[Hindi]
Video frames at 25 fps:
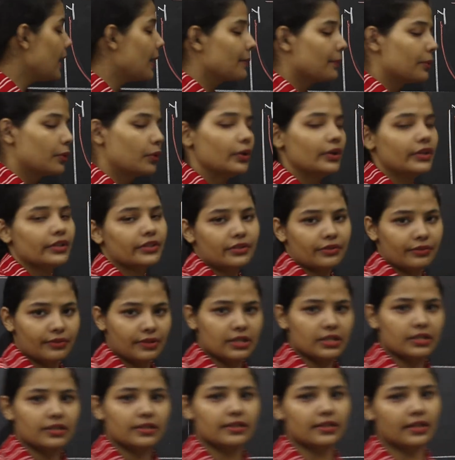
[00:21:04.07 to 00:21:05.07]
आपको
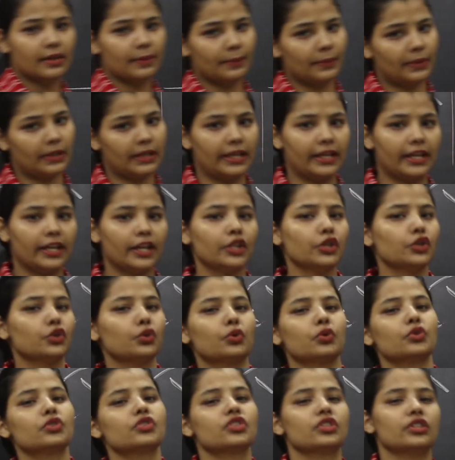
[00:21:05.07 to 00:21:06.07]
इंटरवल्स इसके मिलेंगे तो
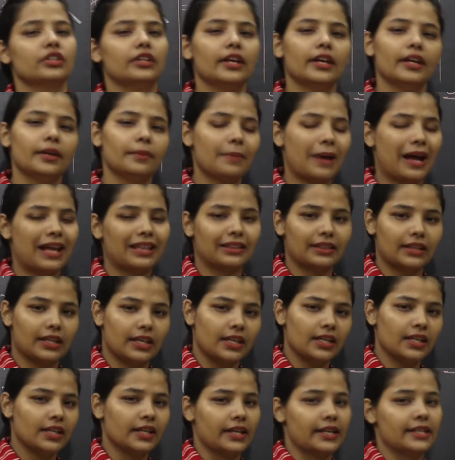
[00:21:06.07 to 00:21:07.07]
कुछ ये बात
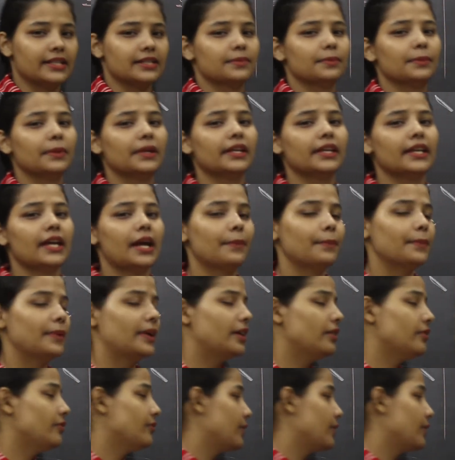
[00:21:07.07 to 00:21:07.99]
नहीं है इसमें कि आप यही